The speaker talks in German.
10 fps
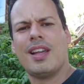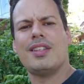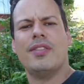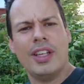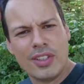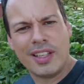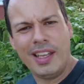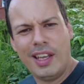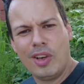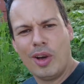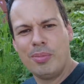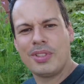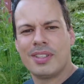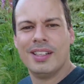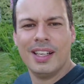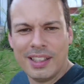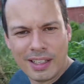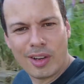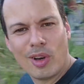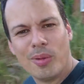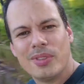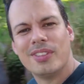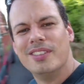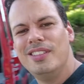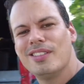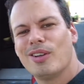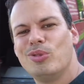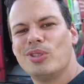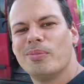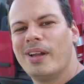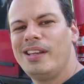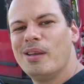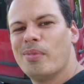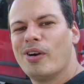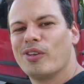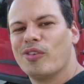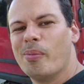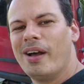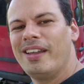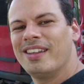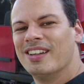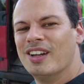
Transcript: heißt, wenn ihr aus der Gegend kommt, dann kommt dieser gute Mann hier bei euch vorbei